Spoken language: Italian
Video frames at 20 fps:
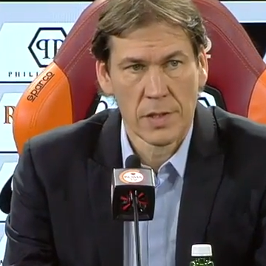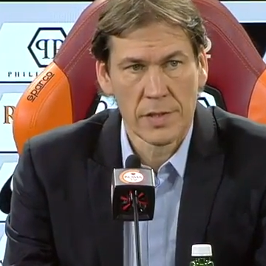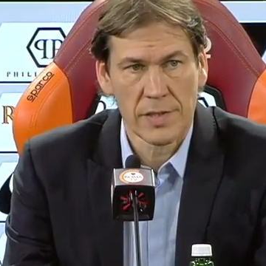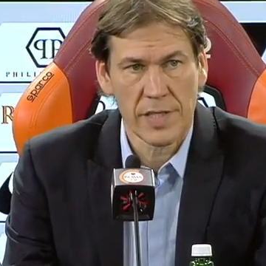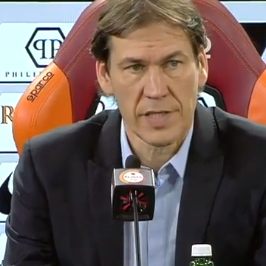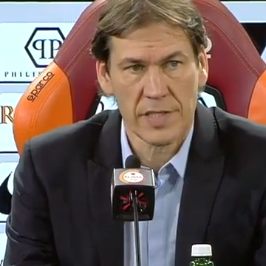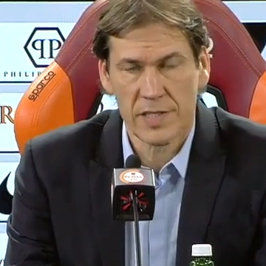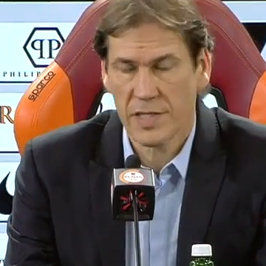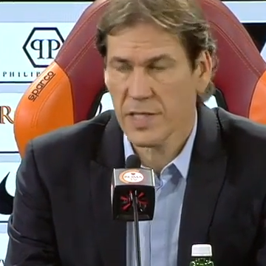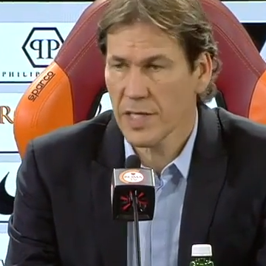
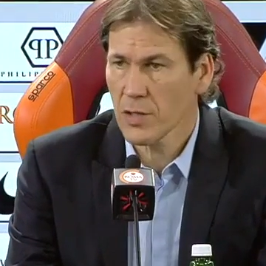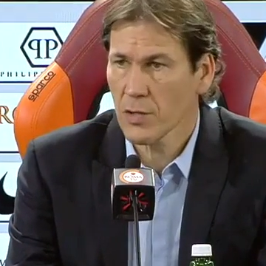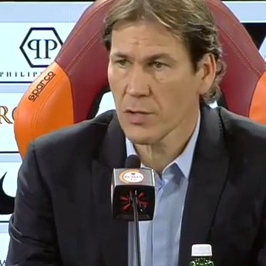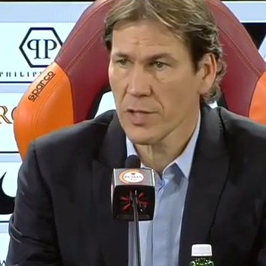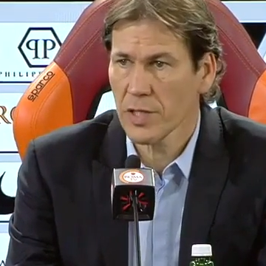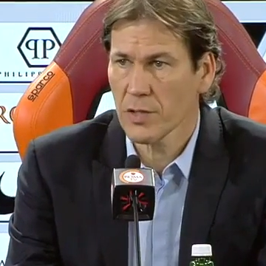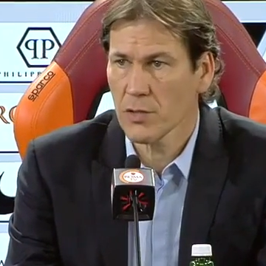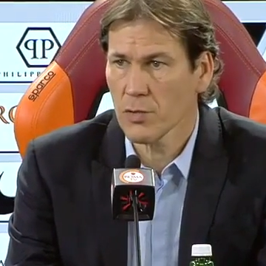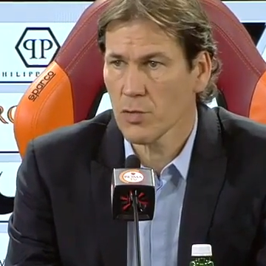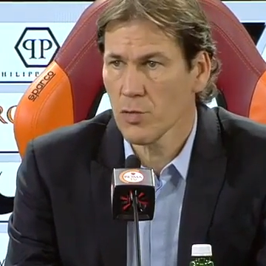di essere
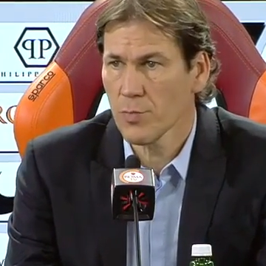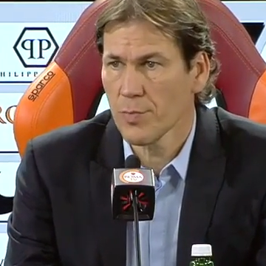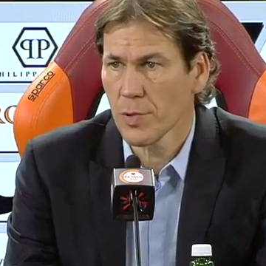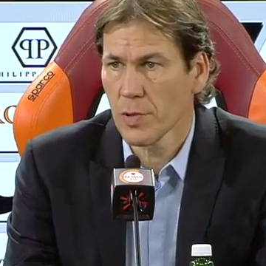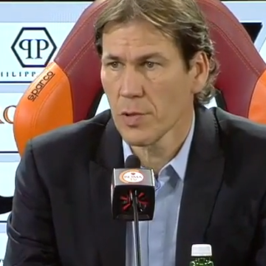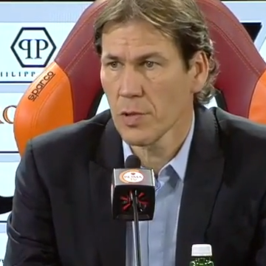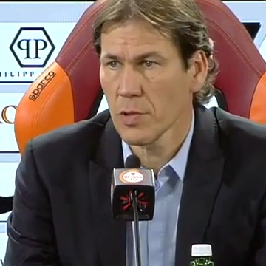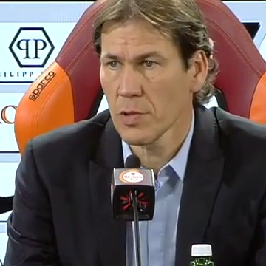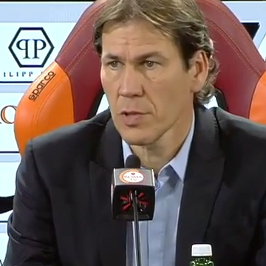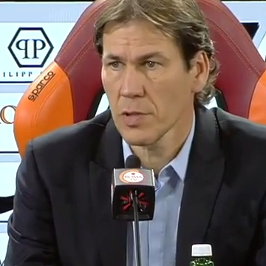con il
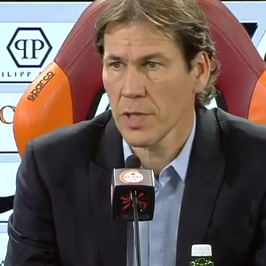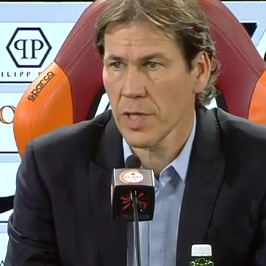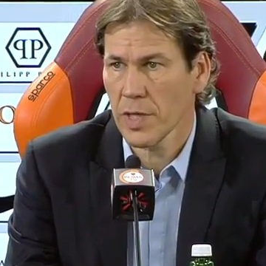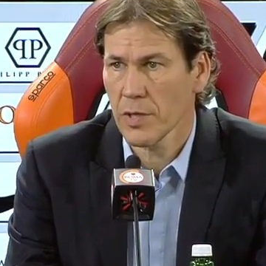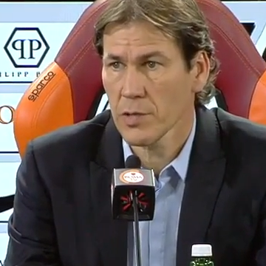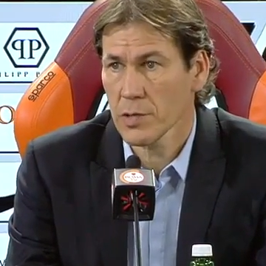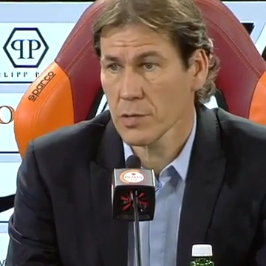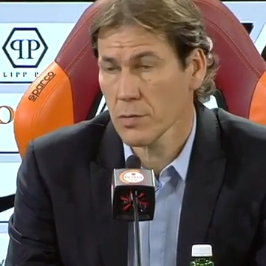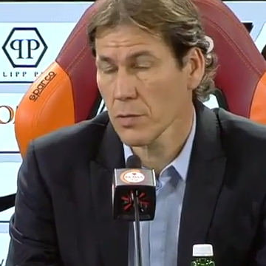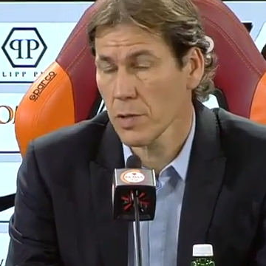gruppo e
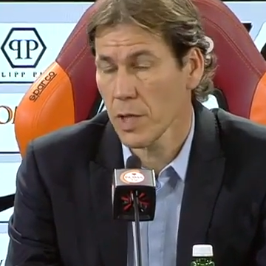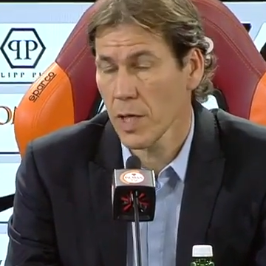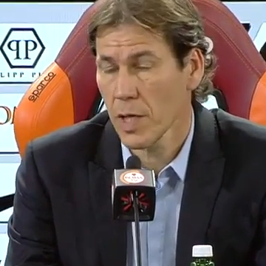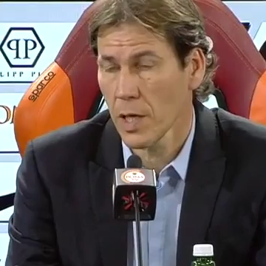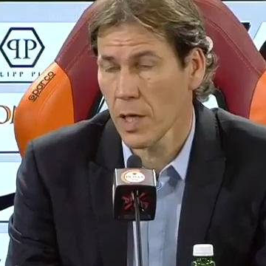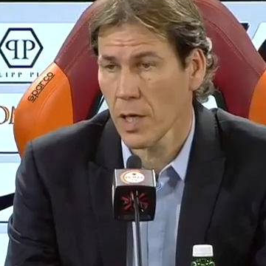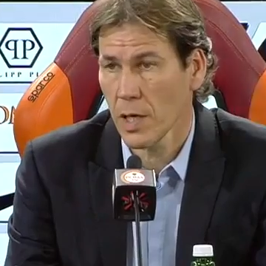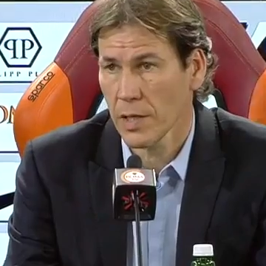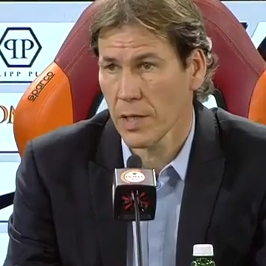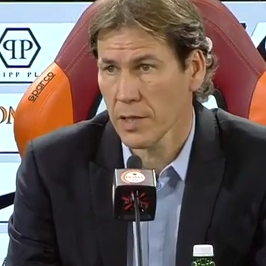questa è
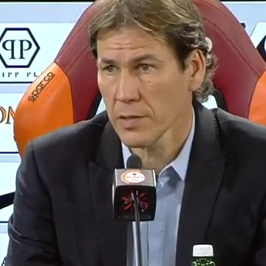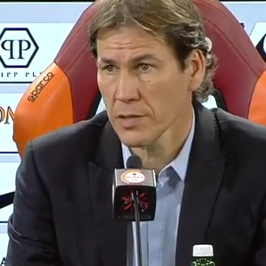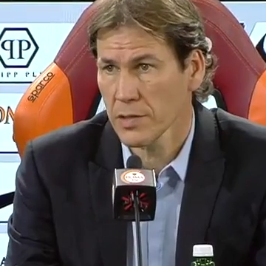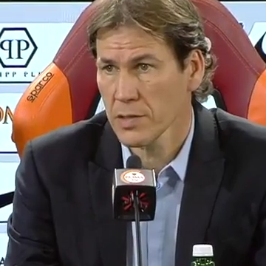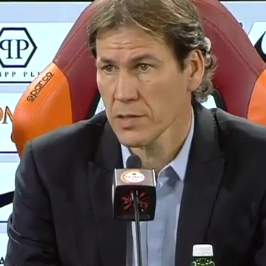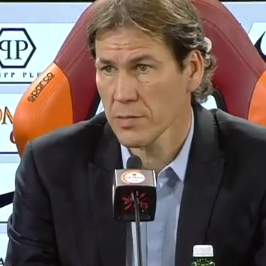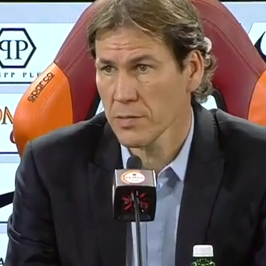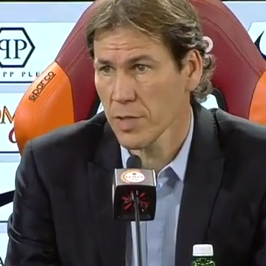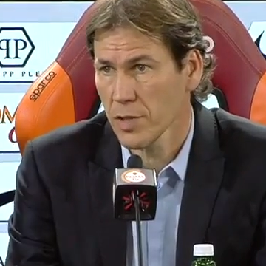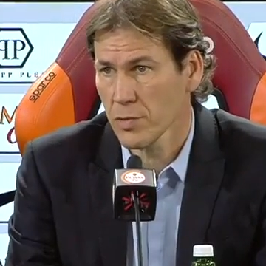una
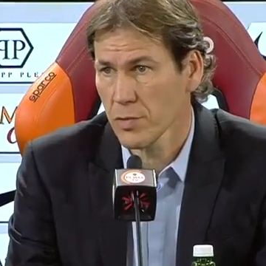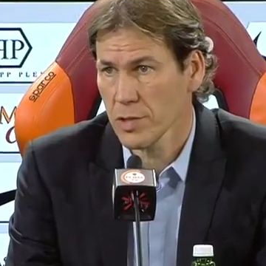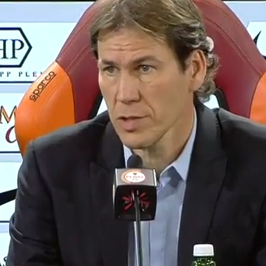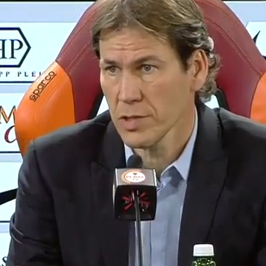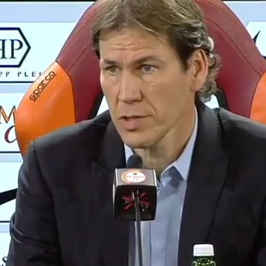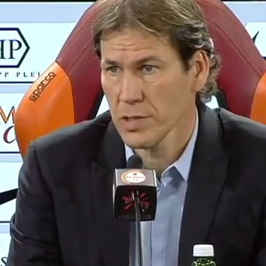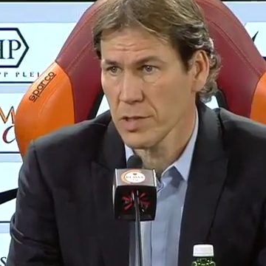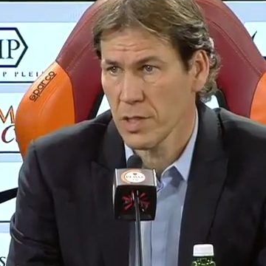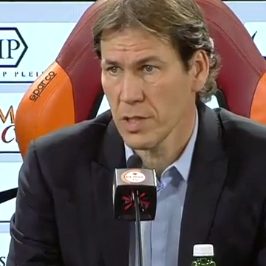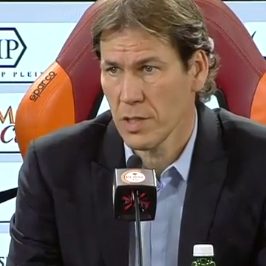grandissima
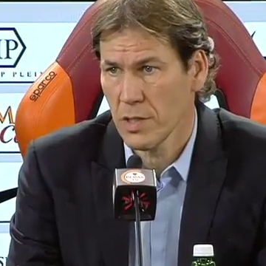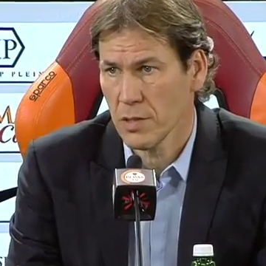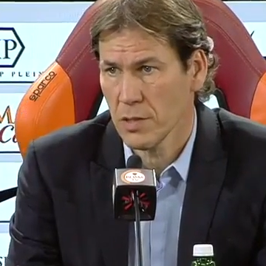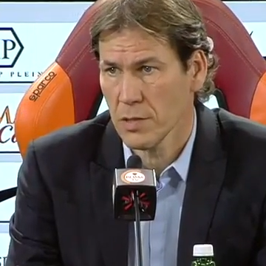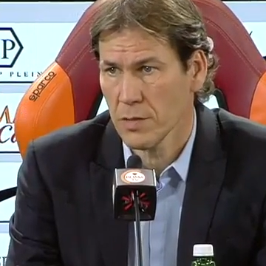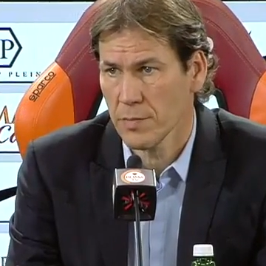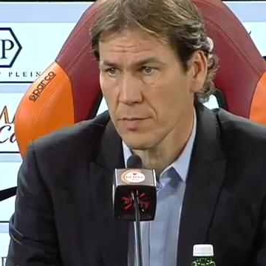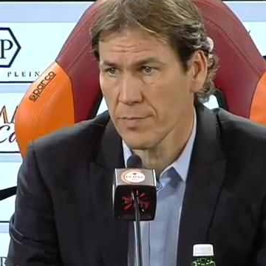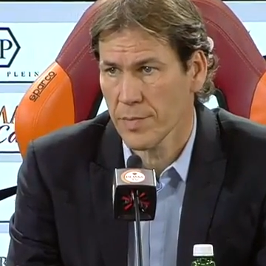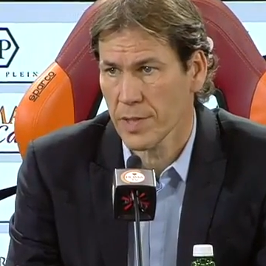notizia
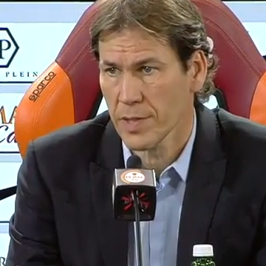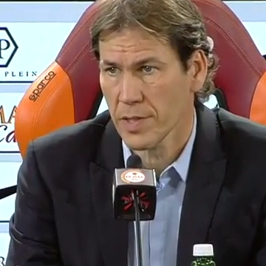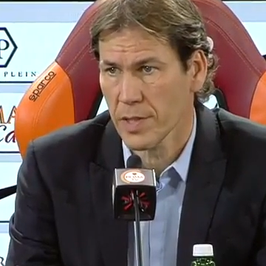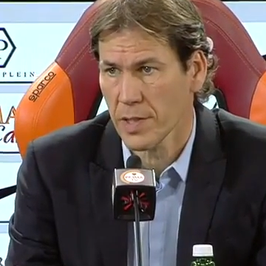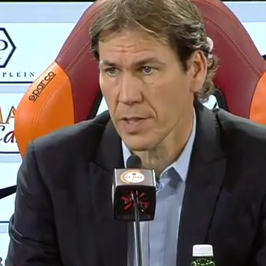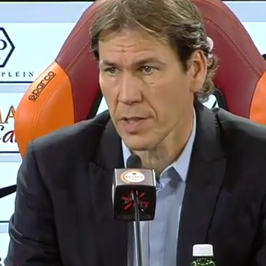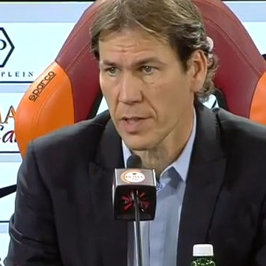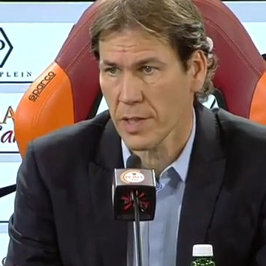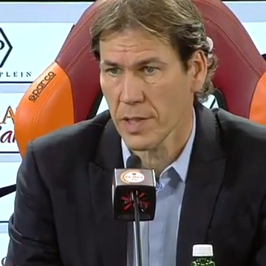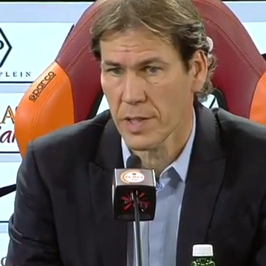
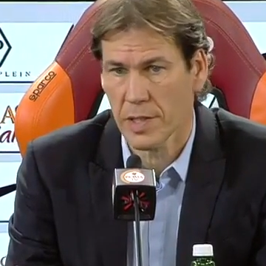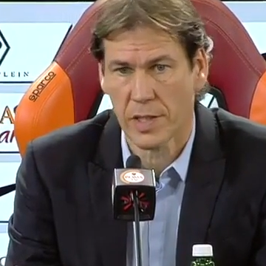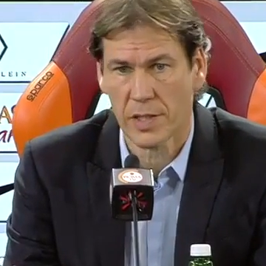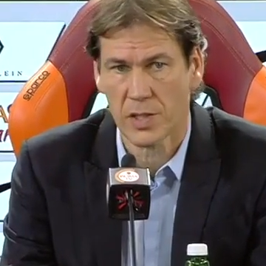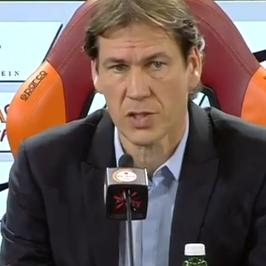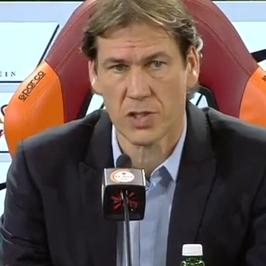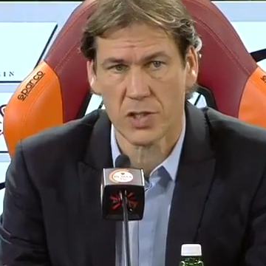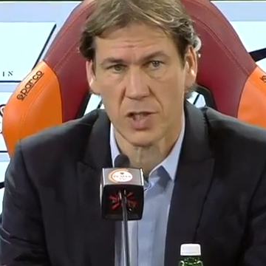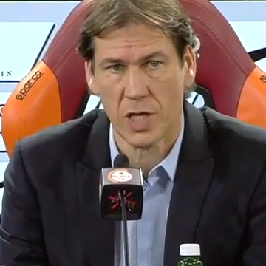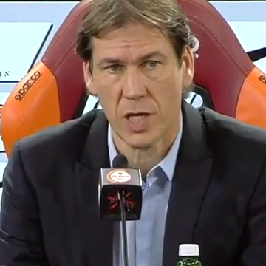
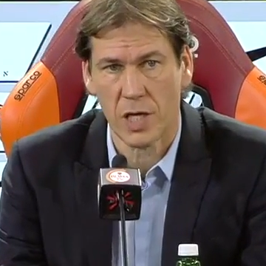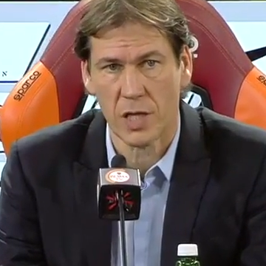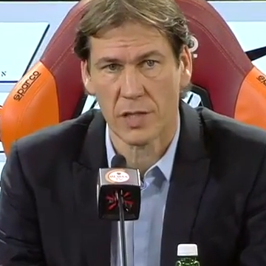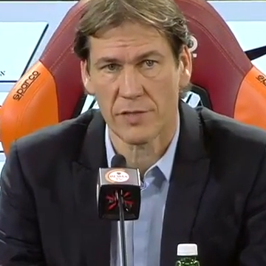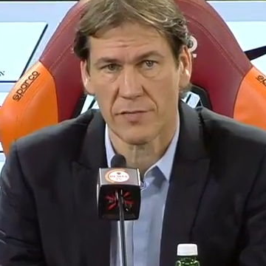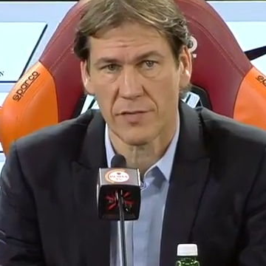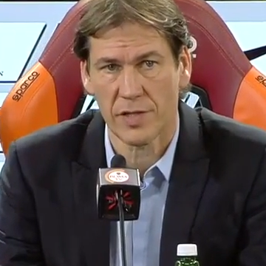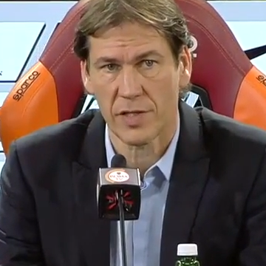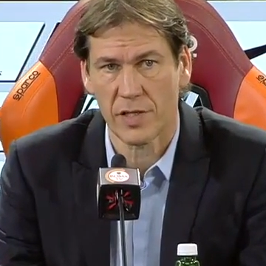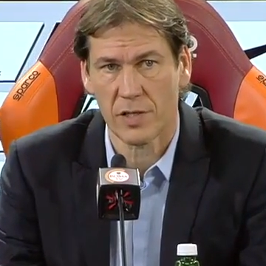perché già
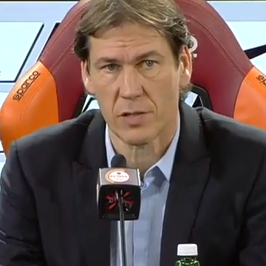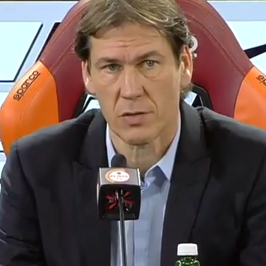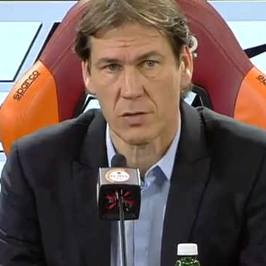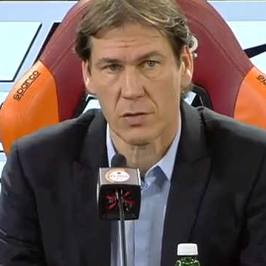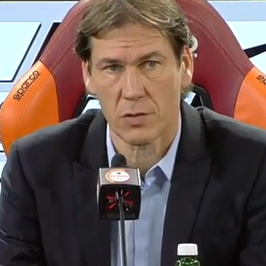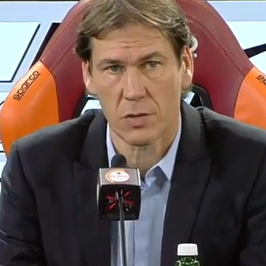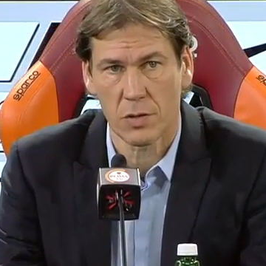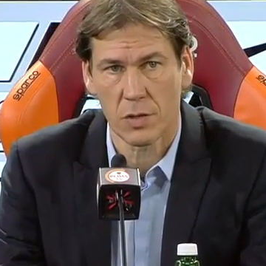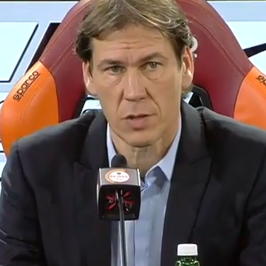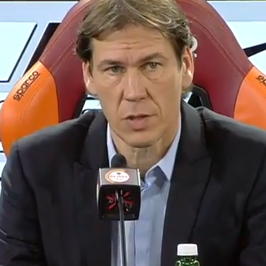di
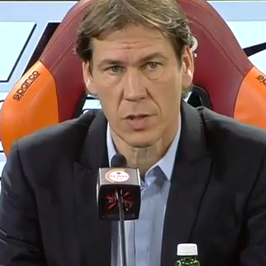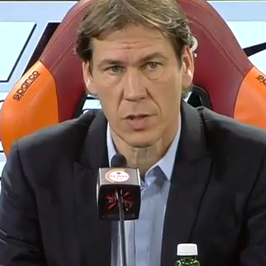vederlo